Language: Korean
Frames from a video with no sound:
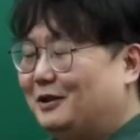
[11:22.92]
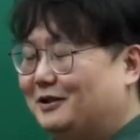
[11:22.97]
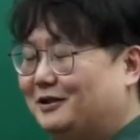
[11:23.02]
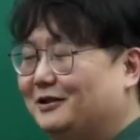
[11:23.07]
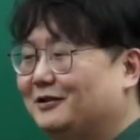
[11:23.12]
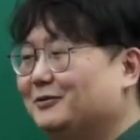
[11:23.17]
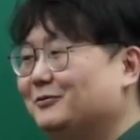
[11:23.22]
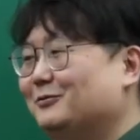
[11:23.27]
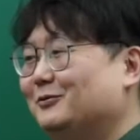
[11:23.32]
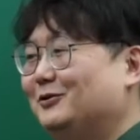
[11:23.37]

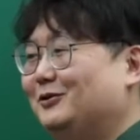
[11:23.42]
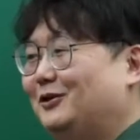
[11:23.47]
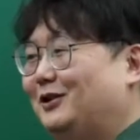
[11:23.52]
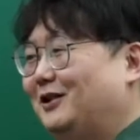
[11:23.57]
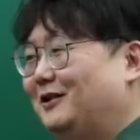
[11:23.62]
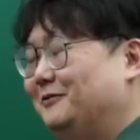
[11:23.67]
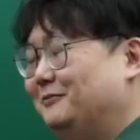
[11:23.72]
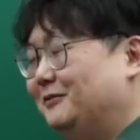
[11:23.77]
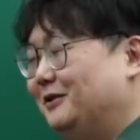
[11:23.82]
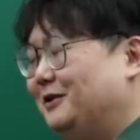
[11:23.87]
박사 논문은
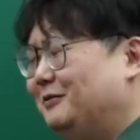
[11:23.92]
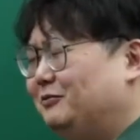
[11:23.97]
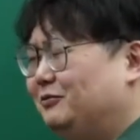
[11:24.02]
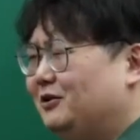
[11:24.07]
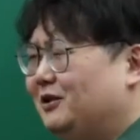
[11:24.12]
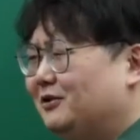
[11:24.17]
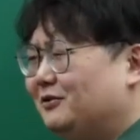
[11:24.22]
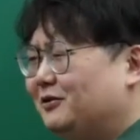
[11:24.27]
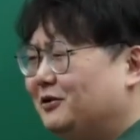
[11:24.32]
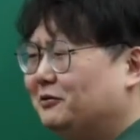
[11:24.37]
다릅니다. 이
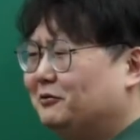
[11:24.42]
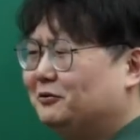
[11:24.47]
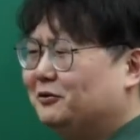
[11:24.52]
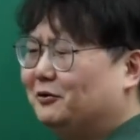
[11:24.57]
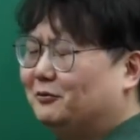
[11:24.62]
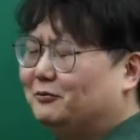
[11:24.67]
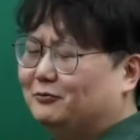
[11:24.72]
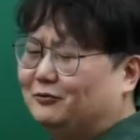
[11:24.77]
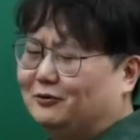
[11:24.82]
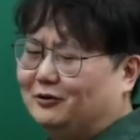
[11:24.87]
분야의 최고
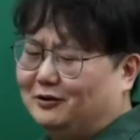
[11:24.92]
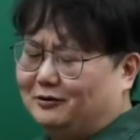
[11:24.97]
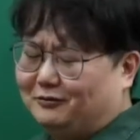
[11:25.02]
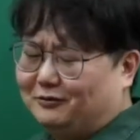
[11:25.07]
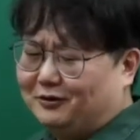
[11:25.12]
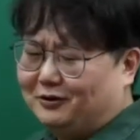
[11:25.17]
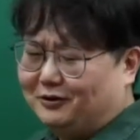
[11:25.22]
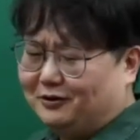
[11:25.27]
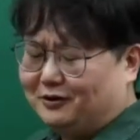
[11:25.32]
전문가고요.